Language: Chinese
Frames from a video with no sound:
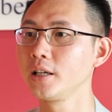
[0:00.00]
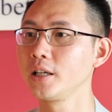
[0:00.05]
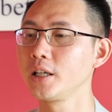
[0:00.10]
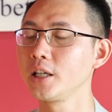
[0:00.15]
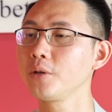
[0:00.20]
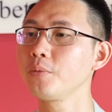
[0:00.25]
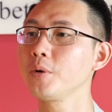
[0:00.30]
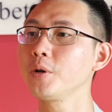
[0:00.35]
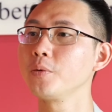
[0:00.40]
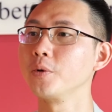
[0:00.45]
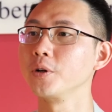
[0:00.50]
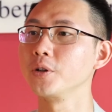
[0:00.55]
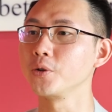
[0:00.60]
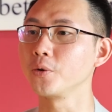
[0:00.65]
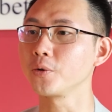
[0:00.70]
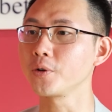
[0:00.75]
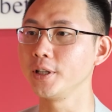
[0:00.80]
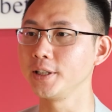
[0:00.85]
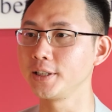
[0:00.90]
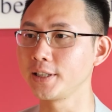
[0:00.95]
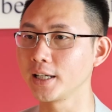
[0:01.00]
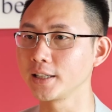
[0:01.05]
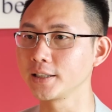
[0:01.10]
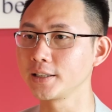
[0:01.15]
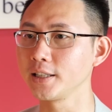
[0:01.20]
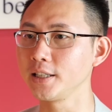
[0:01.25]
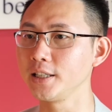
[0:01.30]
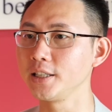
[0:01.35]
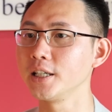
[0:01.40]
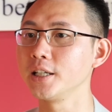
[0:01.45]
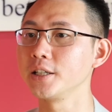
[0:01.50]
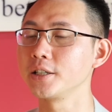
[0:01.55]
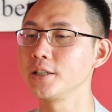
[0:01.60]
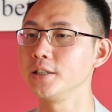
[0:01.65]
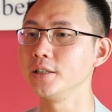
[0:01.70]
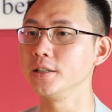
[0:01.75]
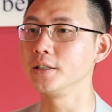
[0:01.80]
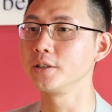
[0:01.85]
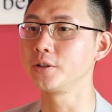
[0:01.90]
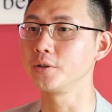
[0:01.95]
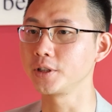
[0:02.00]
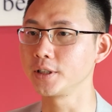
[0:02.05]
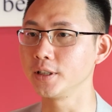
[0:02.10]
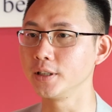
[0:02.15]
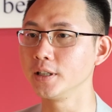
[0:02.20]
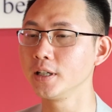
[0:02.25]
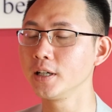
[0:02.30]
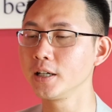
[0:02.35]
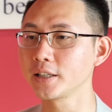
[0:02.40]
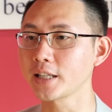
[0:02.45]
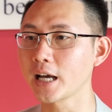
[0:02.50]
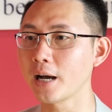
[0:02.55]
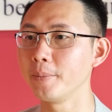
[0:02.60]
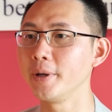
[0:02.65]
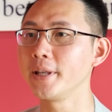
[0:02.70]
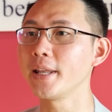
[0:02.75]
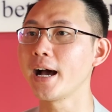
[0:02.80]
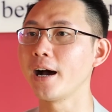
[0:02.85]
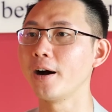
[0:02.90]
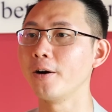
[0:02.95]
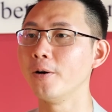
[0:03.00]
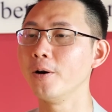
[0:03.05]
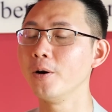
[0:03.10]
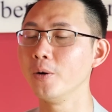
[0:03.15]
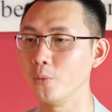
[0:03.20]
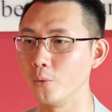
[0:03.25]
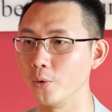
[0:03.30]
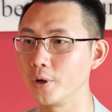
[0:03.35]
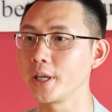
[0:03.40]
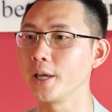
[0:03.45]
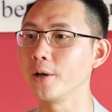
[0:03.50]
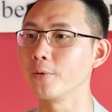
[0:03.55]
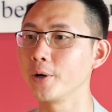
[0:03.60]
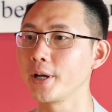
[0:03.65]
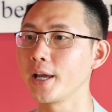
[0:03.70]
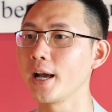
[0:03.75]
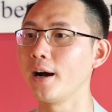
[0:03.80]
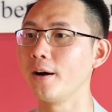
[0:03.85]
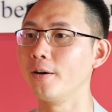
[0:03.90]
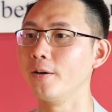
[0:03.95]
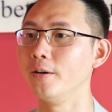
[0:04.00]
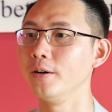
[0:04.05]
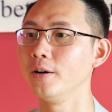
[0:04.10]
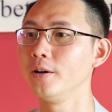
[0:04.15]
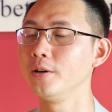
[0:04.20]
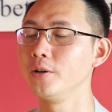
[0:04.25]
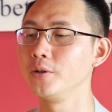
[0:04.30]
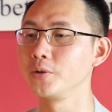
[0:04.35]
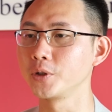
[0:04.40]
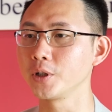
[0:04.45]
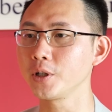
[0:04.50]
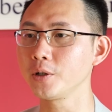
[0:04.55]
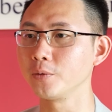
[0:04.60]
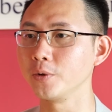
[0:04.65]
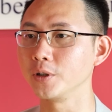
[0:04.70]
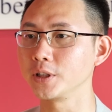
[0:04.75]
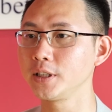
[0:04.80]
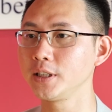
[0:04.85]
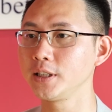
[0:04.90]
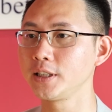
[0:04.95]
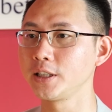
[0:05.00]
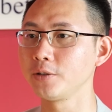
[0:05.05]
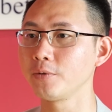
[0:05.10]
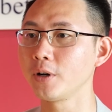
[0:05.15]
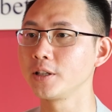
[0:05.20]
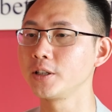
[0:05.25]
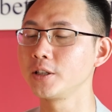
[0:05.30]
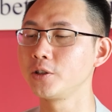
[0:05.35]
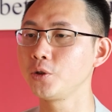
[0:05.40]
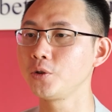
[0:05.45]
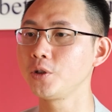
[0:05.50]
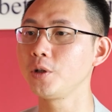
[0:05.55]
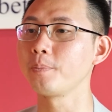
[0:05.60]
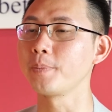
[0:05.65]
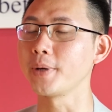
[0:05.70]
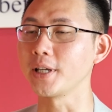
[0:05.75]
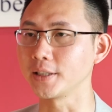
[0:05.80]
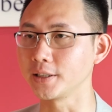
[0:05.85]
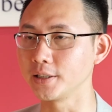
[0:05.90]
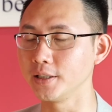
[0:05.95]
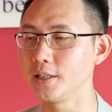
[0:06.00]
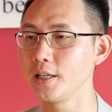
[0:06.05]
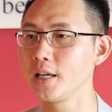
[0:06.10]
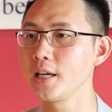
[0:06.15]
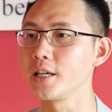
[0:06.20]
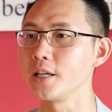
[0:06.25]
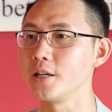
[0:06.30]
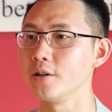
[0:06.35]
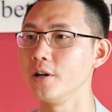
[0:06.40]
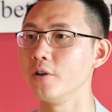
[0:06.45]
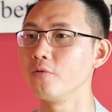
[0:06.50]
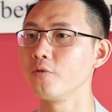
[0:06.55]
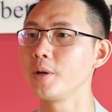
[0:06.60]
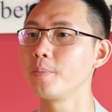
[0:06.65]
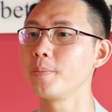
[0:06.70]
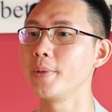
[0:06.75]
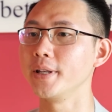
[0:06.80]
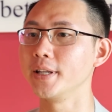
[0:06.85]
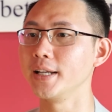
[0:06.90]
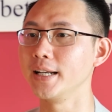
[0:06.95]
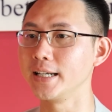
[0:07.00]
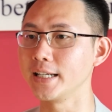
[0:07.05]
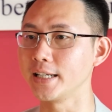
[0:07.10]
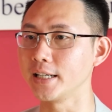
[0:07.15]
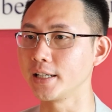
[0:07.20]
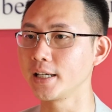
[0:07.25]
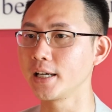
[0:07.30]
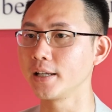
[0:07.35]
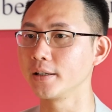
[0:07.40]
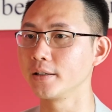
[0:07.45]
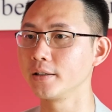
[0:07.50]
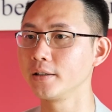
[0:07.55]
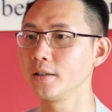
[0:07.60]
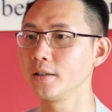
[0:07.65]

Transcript: 因为我永远相信一件事，就是他们好，我也会好。所以我是希望继续秉持以人为本的理念。